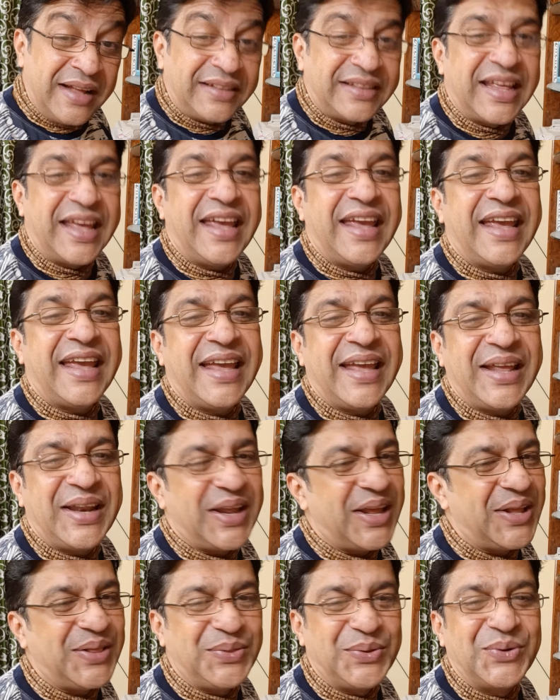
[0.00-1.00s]

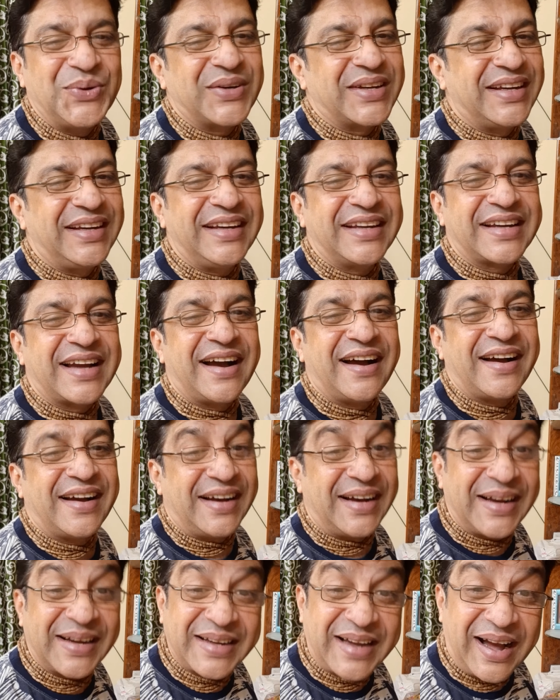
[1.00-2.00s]
तेरे दुख का
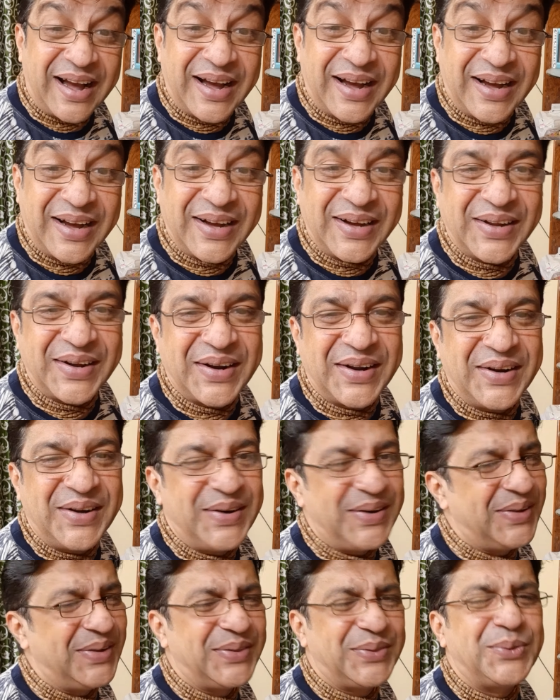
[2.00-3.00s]
कारण
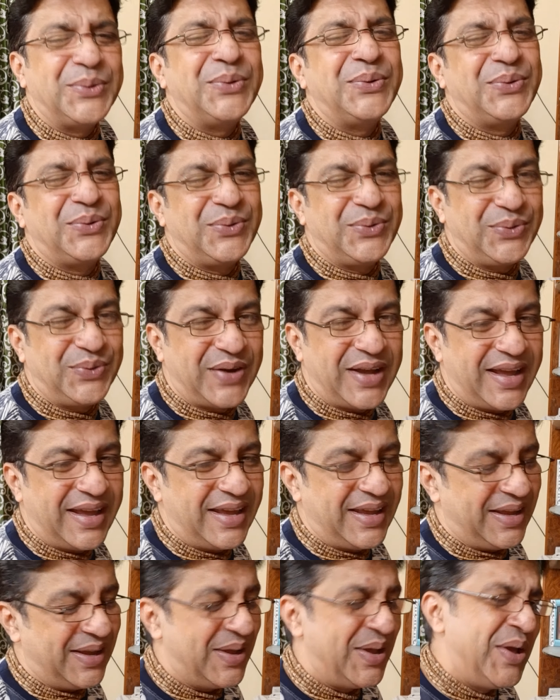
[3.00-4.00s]
तू
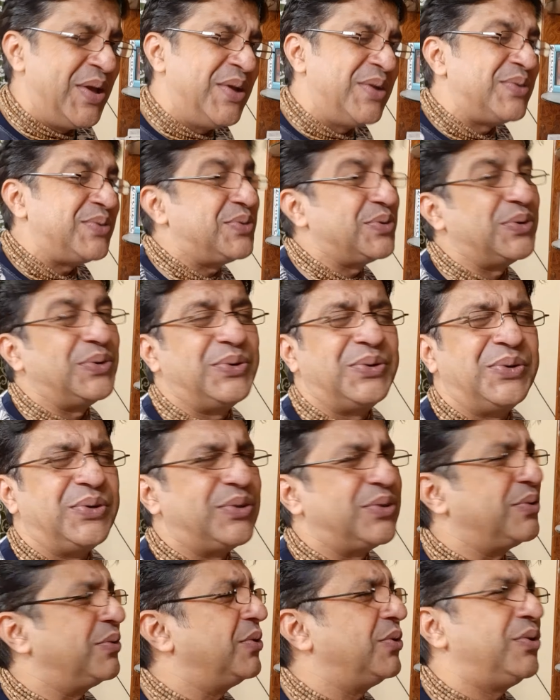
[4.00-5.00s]
है जो
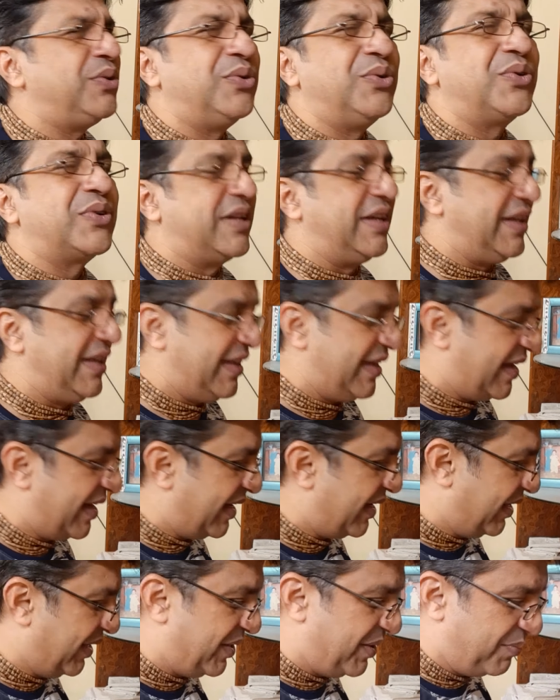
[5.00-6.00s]
तू दुख
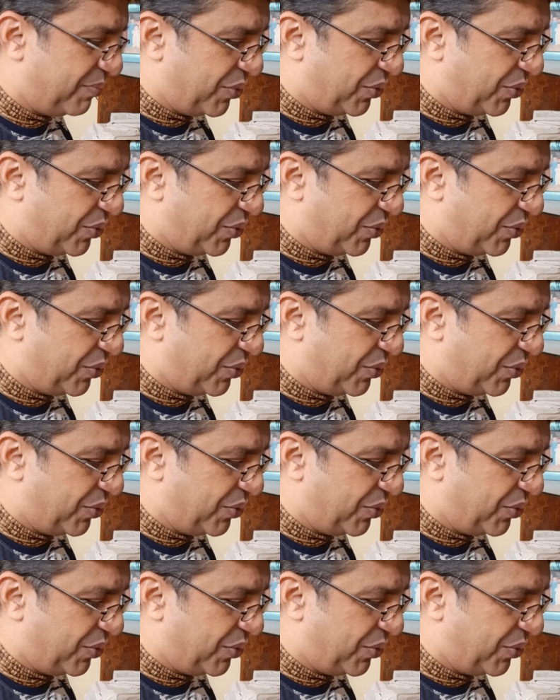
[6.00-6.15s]
ये